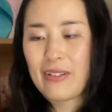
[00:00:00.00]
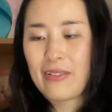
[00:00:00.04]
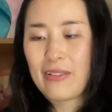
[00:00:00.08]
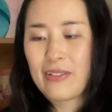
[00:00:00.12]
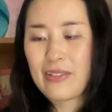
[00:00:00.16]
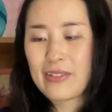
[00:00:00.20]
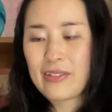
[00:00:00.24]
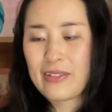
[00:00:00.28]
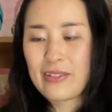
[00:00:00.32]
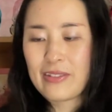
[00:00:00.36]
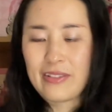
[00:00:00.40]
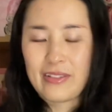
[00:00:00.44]

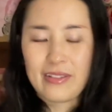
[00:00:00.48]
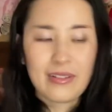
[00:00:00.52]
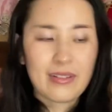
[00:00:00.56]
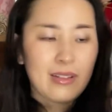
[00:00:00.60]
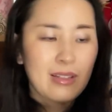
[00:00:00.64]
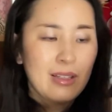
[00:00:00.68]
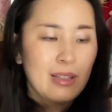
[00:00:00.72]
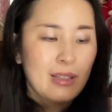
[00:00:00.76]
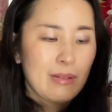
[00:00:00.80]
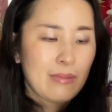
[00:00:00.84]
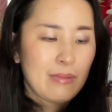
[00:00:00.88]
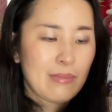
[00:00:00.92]
今度
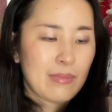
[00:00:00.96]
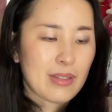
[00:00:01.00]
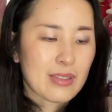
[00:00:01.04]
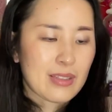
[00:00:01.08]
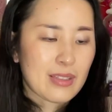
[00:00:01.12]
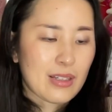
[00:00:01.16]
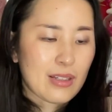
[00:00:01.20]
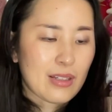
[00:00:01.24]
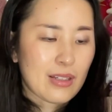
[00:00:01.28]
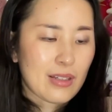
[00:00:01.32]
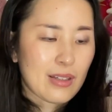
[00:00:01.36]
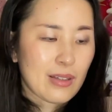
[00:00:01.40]
ま
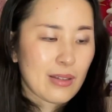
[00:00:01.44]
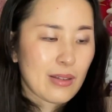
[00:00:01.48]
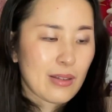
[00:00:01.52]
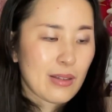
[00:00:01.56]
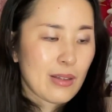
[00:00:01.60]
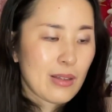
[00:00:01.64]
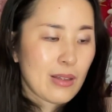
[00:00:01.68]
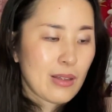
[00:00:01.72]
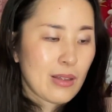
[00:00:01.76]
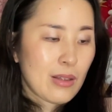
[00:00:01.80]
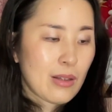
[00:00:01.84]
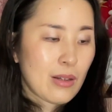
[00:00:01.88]
た
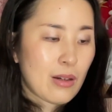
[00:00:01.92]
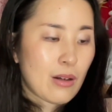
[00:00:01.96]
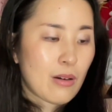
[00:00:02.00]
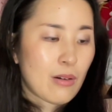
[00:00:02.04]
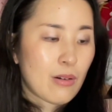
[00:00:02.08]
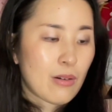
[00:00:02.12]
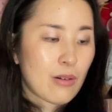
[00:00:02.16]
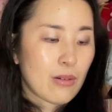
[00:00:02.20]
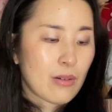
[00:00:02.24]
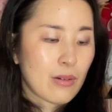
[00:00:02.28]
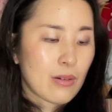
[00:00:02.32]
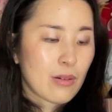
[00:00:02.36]

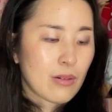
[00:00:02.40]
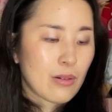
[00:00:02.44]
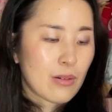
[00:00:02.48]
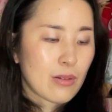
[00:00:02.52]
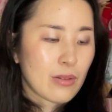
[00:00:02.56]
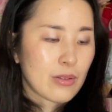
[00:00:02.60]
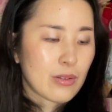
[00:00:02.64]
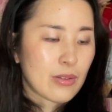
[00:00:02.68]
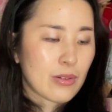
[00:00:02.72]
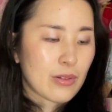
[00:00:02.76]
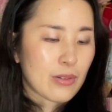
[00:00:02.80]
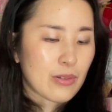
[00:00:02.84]

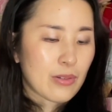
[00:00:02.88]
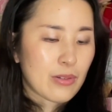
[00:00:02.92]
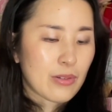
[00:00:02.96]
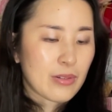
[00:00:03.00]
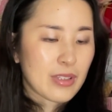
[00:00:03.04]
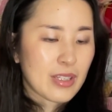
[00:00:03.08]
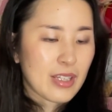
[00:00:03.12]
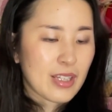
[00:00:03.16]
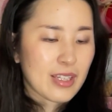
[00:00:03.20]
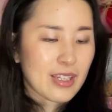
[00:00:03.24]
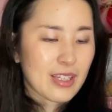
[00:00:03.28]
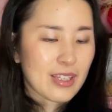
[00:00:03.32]
旅行
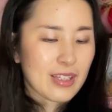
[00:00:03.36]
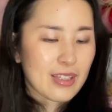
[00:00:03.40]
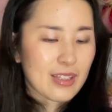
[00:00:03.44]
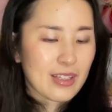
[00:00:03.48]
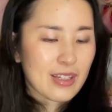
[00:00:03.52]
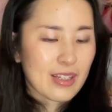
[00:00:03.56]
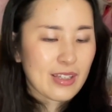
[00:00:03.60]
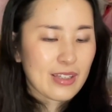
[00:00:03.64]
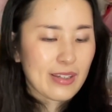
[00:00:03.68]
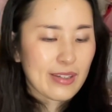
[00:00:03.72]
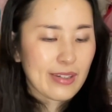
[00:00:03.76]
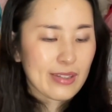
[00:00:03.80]
に行き
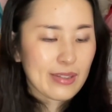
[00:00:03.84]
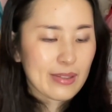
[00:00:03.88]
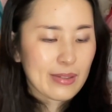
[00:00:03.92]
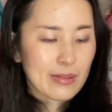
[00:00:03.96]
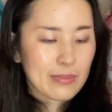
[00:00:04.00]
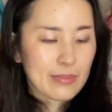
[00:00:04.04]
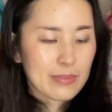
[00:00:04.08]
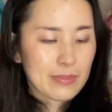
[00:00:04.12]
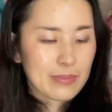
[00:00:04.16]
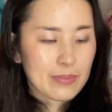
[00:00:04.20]
たいです